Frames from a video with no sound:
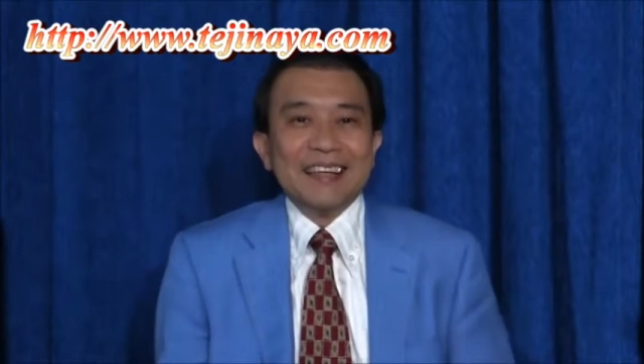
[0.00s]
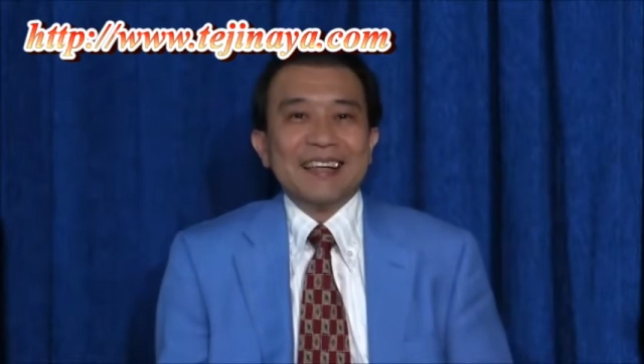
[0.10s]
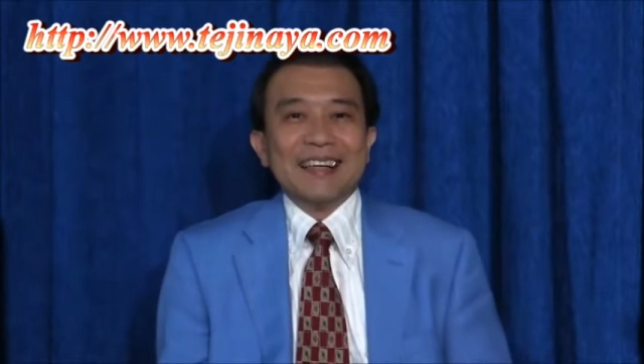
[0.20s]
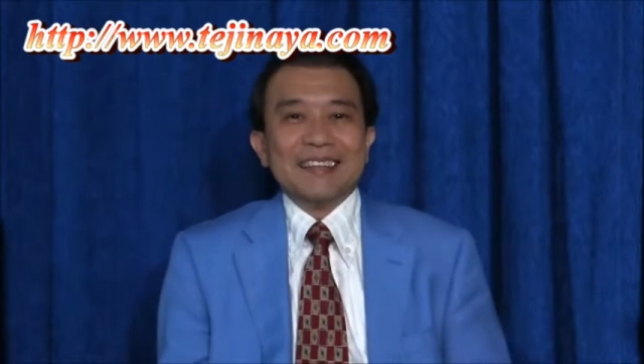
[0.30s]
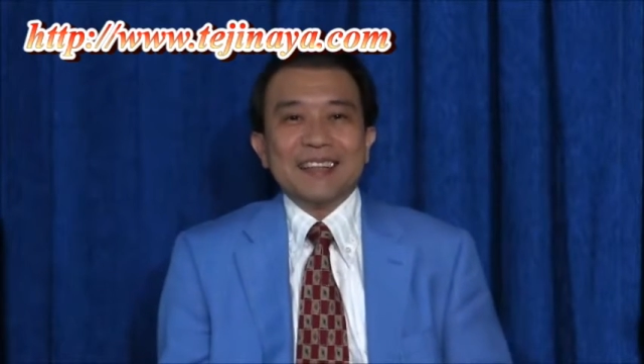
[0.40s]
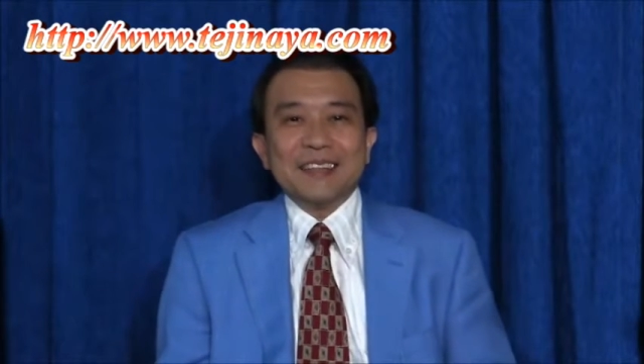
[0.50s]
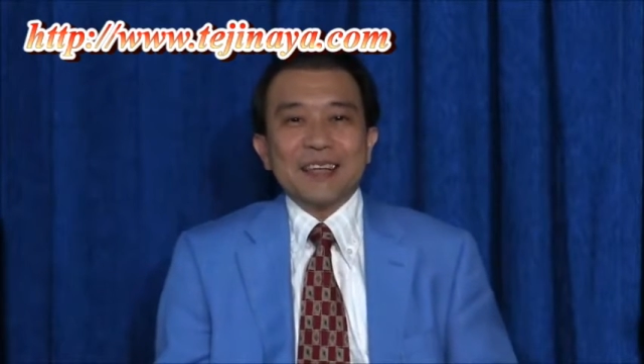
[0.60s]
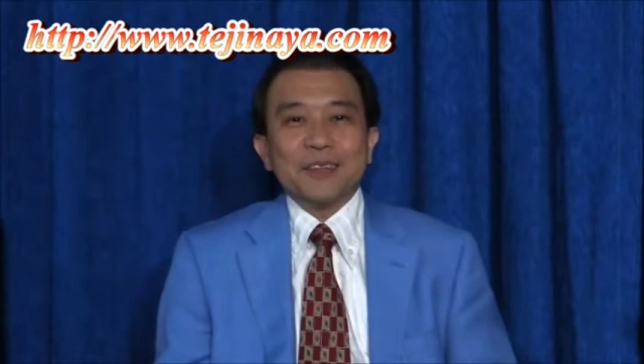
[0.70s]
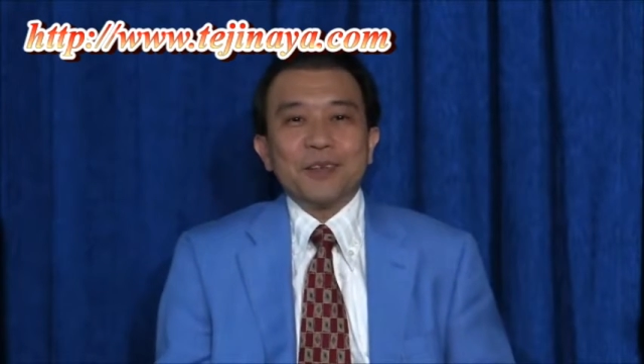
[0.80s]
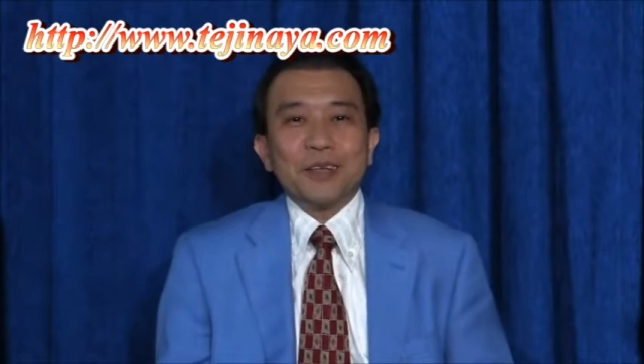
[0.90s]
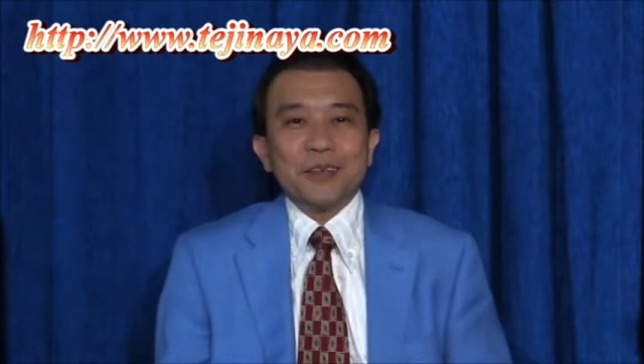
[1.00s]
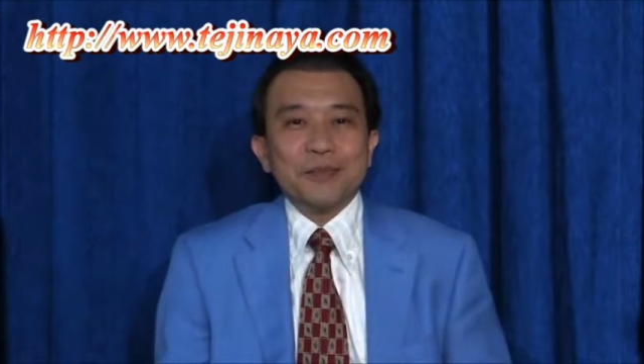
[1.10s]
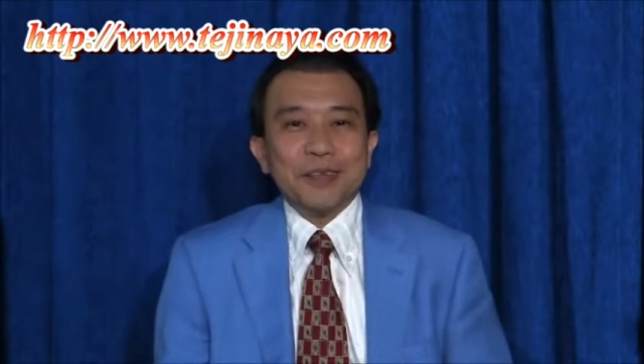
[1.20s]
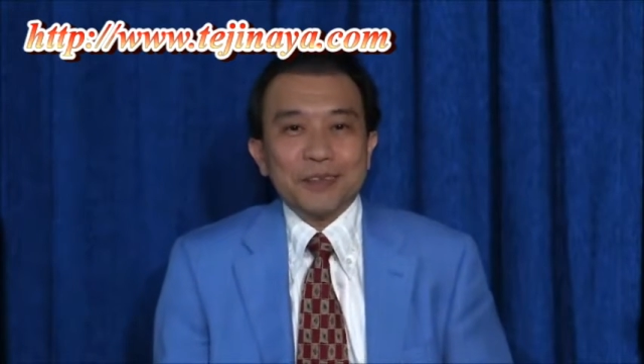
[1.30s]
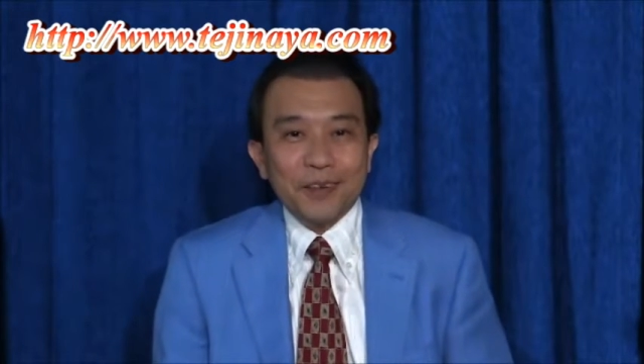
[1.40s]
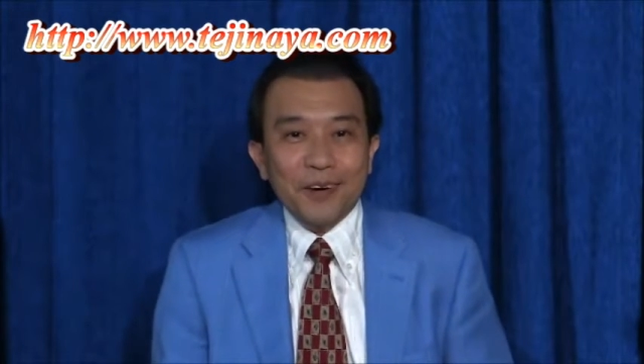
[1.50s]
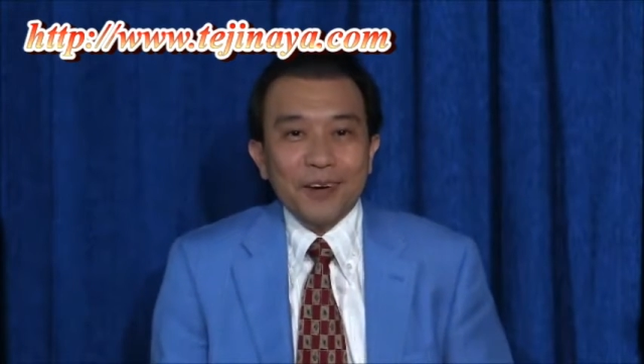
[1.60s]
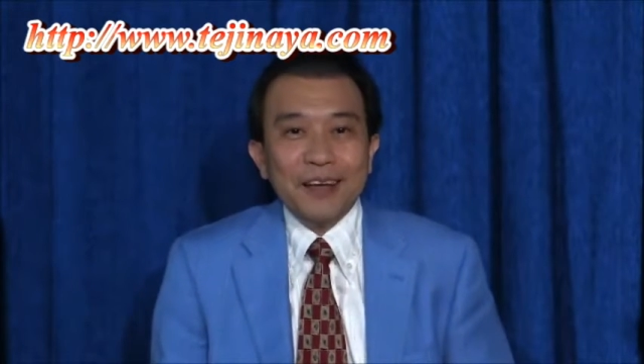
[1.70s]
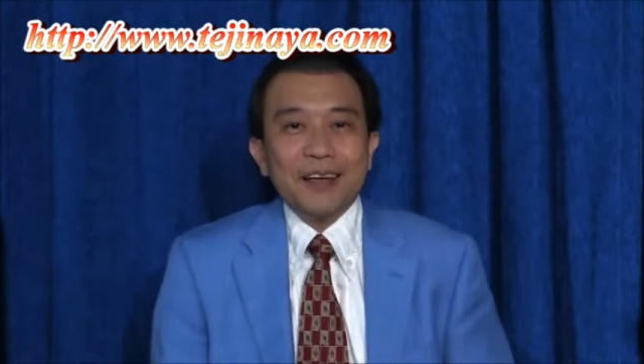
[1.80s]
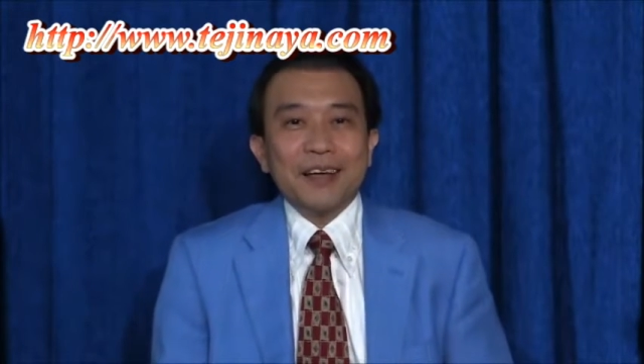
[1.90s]
えー、なぜやっとかと言いますと、
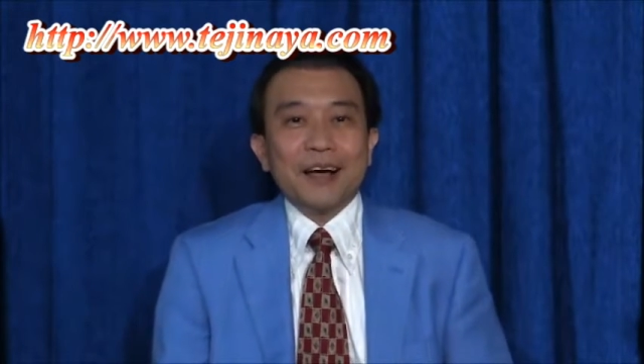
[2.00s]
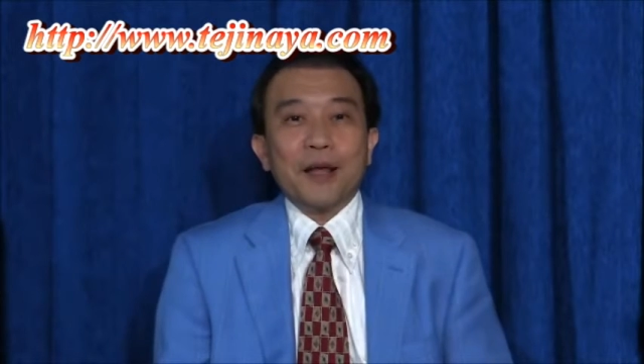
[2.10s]
えー、